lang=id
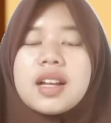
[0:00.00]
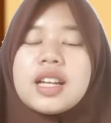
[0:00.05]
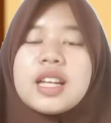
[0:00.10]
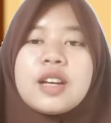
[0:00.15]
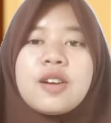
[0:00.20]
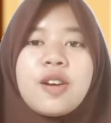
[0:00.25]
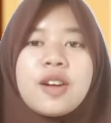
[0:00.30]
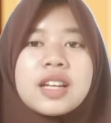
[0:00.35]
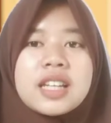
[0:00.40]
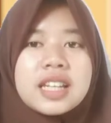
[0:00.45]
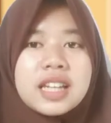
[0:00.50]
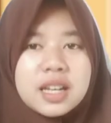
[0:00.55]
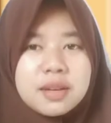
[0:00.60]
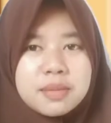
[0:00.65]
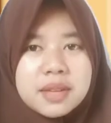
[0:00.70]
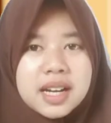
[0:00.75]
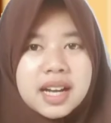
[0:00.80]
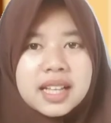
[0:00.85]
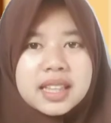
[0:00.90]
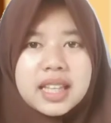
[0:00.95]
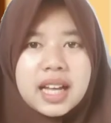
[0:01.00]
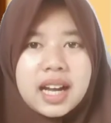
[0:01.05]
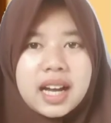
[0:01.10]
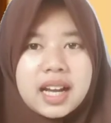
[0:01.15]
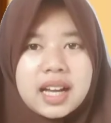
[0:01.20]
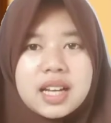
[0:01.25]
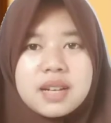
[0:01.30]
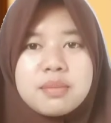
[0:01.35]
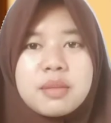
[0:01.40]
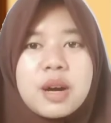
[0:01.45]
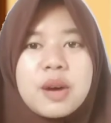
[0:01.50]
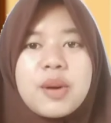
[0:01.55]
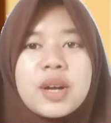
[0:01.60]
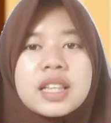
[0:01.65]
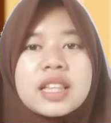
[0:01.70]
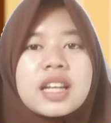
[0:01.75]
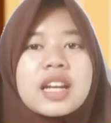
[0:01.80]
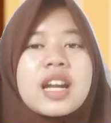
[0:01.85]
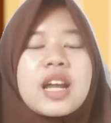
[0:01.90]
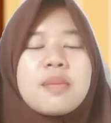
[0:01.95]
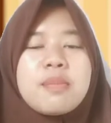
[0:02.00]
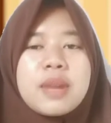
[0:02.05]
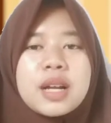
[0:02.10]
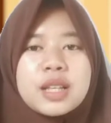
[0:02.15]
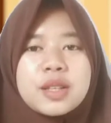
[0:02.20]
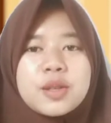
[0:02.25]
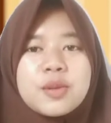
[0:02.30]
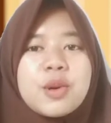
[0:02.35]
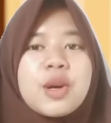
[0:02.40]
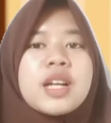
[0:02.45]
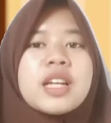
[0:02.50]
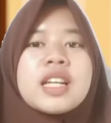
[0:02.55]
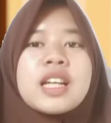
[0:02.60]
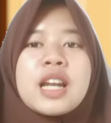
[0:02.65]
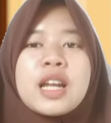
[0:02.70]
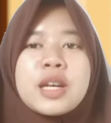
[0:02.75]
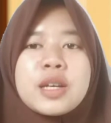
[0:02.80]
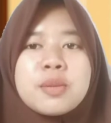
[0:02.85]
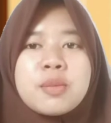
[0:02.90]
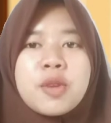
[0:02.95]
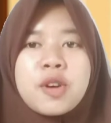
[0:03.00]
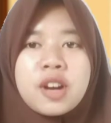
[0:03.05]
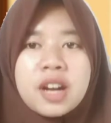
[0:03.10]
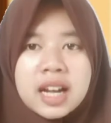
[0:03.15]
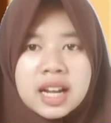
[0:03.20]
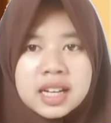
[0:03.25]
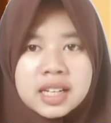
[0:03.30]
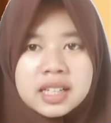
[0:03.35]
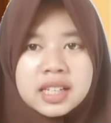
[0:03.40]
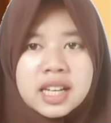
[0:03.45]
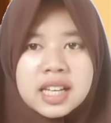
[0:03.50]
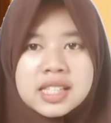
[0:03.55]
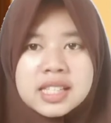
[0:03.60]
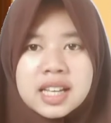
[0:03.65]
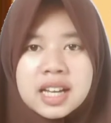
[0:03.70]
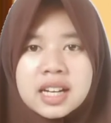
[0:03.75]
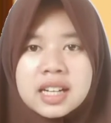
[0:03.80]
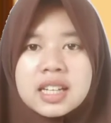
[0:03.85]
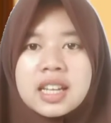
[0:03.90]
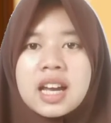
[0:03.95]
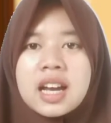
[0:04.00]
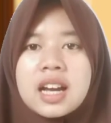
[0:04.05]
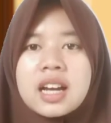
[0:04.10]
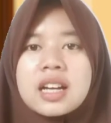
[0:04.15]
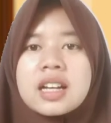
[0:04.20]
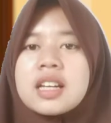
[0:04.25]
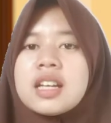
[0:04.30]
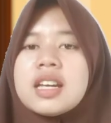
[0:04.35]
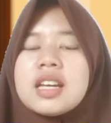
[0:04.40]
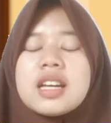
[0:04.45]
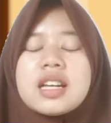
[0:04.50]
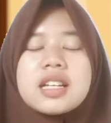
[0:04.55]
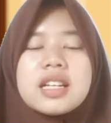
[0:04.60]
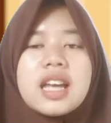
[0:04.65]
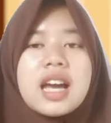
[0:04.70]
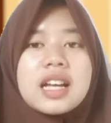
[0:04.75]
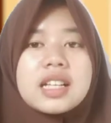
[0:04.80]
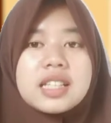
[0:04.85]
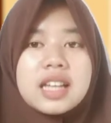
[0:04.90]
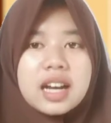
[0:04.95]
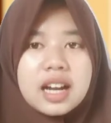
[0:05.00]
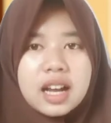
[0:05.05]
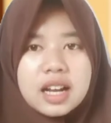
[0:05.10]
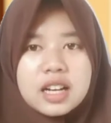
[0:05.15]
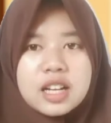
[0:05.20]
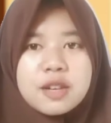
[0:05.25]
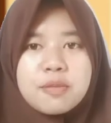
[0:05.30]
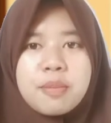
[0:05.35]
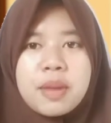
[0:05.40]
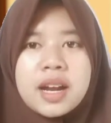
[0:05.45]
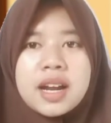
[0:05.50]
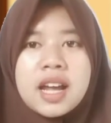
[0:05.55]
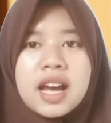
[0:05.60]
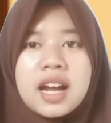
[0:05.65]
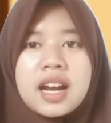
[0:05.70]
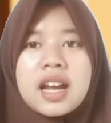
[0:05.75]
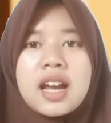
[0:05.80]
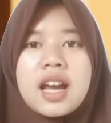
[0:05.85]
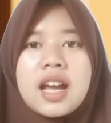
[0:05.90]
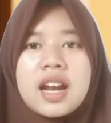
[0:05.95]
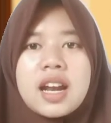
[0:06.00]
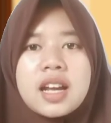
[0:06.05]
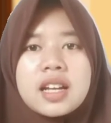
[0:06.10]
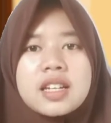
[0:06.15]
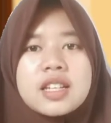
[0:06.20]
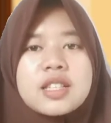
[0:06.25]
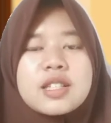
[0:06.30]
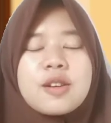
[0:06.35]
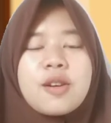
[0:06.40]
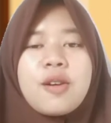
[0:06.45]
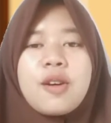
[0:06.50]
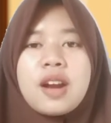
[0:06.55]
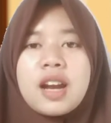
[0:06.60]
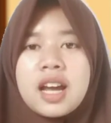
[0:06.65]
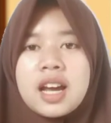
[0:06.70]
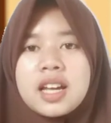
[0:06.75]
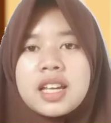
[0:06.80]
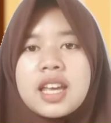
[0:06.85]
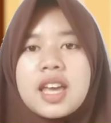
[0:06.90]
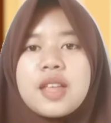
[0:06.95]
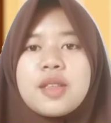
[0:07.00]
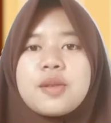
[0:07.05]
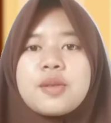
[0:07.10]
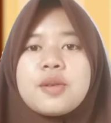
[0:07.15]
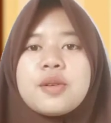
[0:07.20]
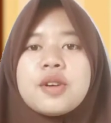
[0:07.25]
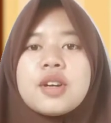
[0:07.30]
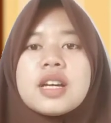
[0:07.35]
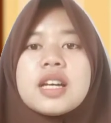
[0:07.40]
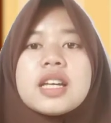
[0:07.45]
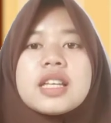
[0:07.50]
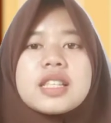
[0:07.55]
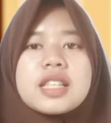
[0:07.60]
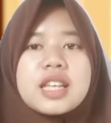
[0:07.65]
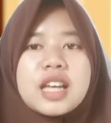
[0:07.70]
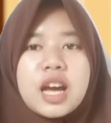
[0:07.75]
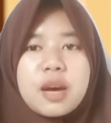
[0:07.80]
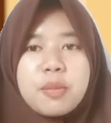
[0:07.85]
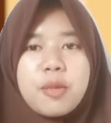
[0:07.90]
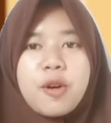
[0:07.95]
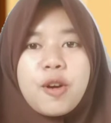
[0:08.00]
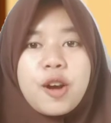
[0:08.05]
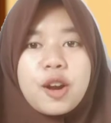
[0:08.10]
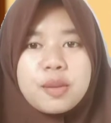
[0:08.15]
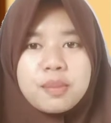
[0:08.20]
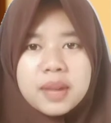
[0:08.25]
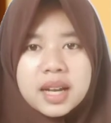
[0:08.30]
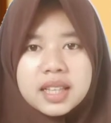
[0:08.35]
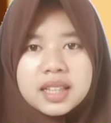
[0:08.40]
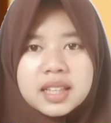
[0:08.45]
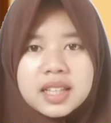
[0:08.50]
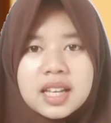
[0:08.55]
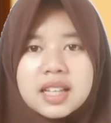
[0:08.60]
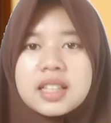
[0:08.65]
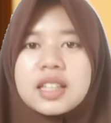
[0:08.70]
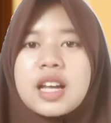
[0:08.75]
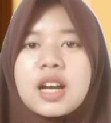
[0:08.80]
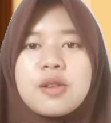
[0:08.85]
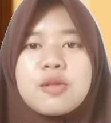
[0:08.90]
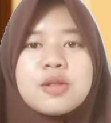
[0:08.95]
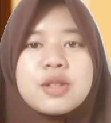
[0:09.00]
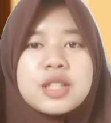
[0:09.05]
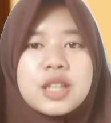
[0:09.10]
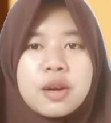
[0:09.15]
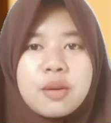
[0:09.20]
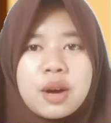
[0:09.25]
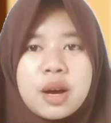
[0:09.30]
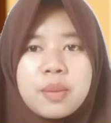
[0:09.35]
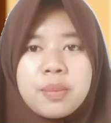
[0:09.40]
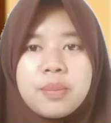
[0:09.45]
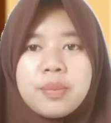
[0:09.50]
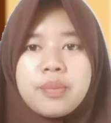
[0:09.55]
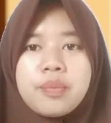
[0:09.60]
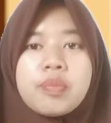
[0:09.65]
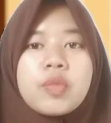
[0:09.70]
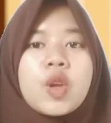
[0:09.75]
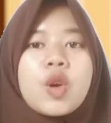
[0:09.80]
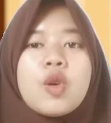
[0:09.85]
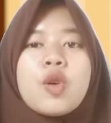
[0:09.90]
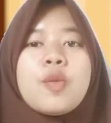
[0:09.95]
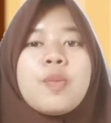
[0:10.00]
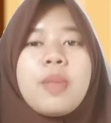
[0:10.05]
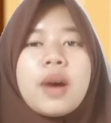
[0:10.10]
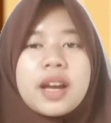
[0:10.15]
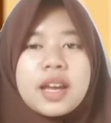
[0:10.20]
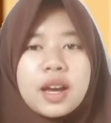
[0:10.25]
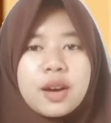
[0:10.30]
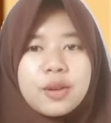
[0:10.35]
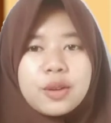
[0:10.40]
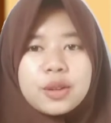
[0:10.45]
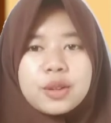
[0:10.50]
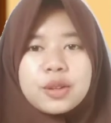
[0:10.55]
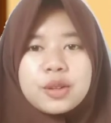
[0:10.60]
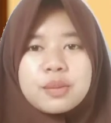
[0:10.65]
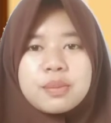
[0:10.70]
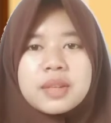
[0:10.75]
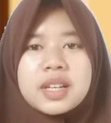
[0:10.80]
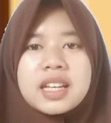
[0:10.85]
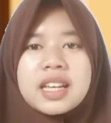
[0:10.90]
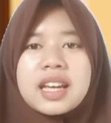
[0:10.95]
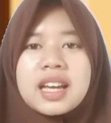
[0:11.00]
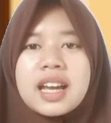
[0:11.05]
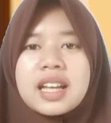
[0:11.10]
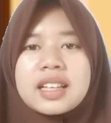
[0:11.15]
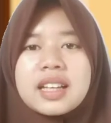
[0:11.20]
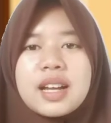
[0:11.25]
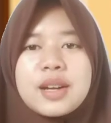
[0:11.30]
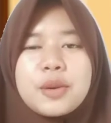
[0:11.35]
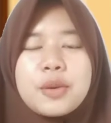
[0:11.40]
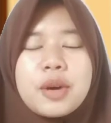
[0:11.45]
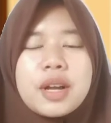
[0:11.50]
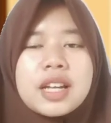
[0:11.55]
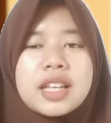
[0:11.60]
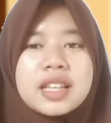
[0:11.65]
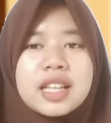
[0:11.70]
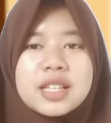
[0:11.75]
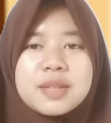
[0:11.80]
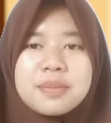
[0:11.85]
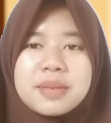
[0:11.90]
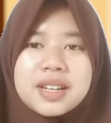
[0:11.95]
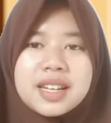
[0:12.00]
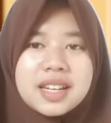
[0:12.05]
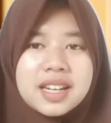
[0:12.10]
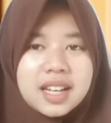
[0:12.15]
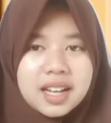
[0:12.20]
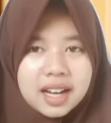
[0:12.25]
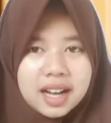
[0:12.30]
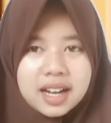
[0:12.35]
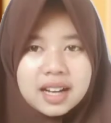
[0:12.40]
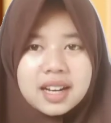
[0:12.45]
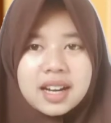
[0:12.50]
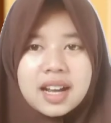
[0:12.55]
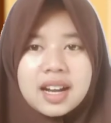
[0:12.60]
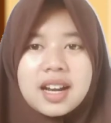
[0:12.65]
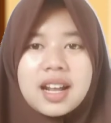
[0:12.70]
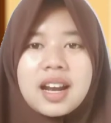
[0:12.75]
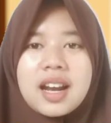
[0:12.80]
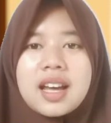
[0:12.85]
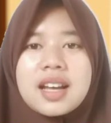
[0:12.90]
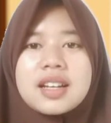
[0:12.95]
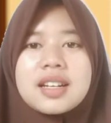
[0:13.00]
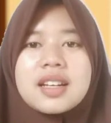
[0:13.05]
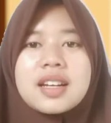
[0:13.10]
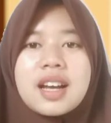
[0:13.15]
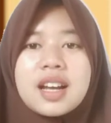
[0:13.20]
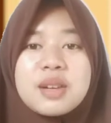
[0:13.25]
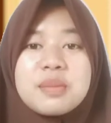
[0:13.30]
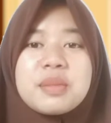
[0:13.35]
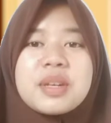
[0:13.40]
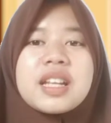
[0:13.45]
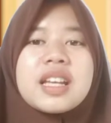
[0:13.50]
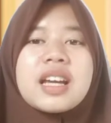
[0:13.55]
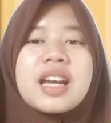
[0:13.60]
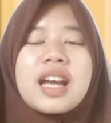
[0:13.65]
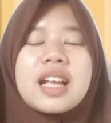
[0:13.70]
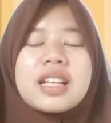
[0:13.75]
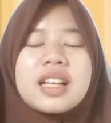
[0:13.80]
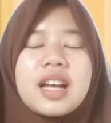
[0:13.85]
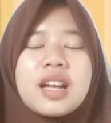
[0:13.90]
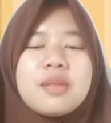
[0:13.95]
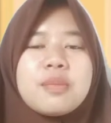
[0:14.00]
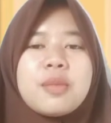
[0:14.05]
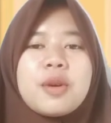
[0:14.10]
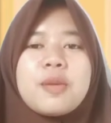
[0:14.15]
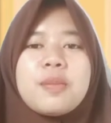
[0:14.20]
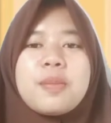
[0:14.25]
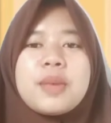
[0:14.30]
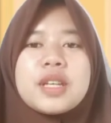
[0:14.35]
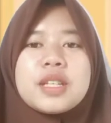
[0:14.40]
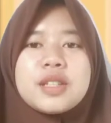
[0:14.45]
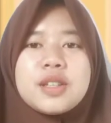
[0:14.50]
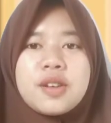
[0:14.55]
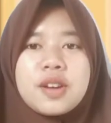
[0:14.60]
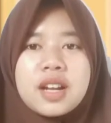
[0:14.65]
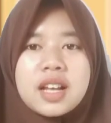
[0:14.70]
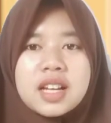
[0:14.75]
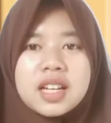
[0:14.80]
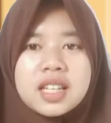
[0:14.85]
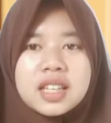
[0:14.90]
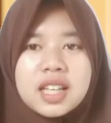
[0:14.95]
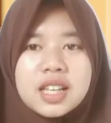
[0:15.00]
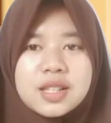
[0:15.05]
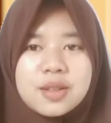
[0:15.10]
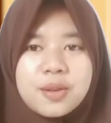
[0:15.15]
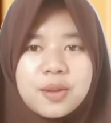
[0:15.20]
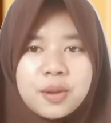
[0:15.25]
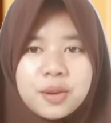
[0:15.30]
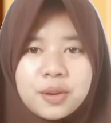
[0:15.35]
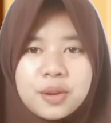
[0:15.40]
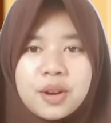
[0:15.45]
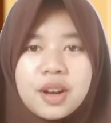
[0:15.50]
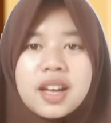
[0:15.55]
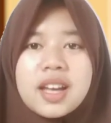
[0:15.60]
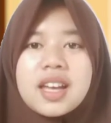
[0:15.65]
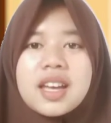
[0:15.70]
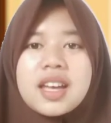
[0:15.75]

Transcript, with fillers: Nicolina mengatakan bahwa terdapat dua nilai moral dasar yang diajarkan kepada anak-anak di sekolah yaitu sikap hormat dan tanggung jawab. Upaya untuk meningkatkan kualitas pendidikan adalah dengan meningkatkan profesionalitas guru